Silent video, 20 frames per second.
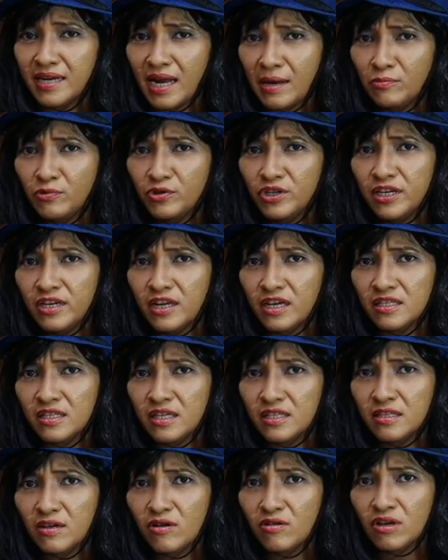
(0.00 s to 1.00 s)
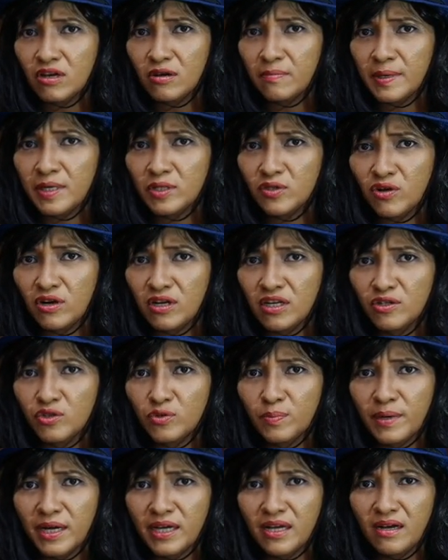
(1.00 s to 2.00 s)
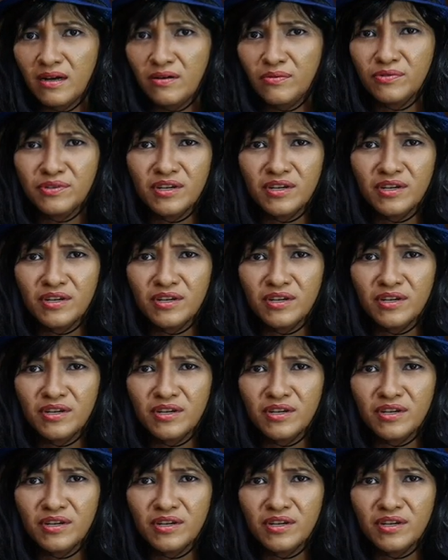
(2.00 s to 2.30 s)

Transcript: namun dinasihati oleh kepala sekolahnya supaya